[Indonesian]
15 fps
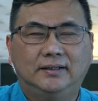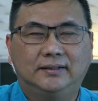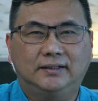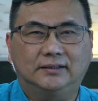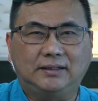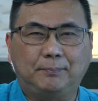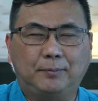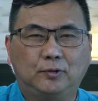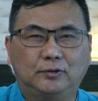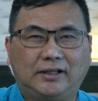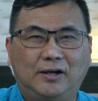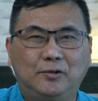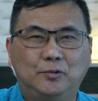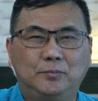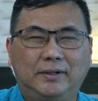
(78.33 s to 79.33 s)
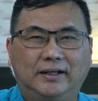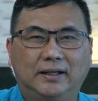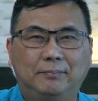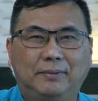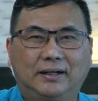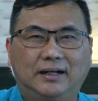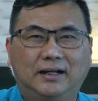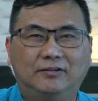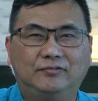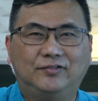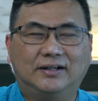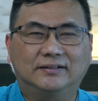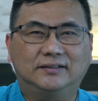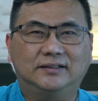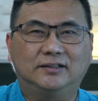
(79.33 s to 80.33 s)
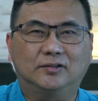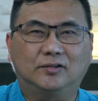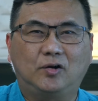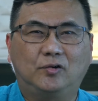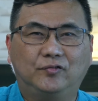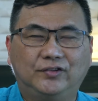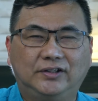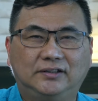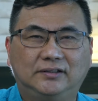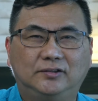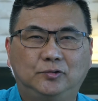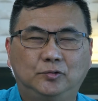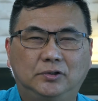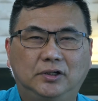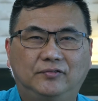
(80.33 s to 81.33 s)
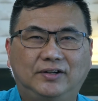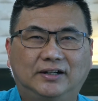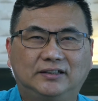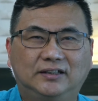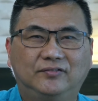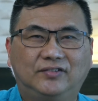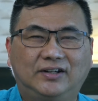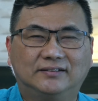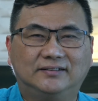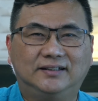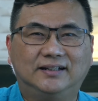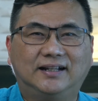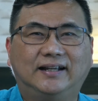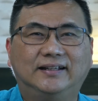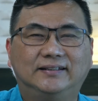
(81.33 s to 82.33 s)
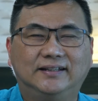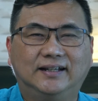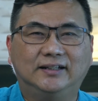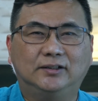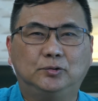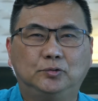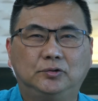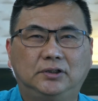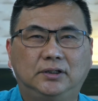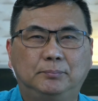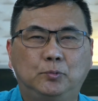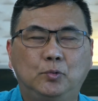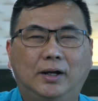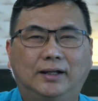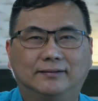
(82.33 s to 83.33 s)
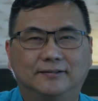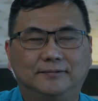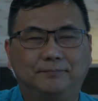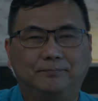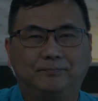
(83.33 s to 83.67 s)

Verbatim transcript: Kita perlu tahu bagaimana vaksin COVID juga vaksin-vaksin lainnya itu dibuat.